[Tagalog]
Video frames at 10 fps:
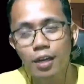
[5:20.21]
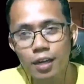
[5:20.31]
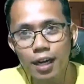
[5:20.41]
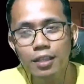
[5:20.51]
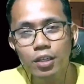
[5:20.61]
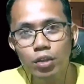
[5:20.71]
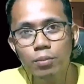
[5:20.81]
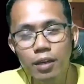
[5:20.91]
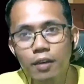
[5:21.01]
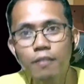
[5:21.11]
rather to
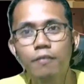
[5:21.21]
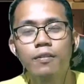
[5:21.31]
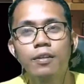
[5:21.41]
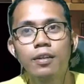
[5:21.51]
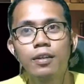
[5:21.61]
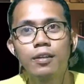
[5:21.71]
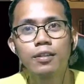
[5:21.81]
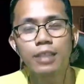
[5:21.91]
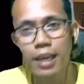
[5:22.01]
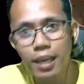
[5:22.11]
believe
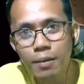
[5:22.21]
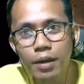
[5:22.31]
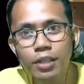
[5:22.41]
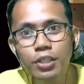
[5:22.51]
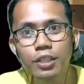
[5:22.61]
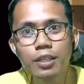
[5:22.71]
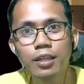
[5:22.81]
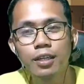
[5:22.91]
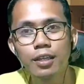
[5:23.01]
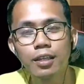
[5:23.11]
sa image
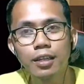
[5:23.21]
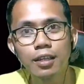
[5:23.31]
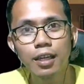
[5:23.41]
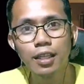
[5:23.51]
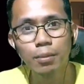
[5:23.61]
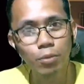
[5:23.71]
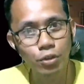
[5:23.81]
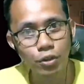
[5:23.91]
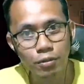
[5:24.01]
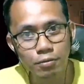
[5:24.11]
ng
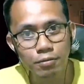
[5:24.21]
demonyo.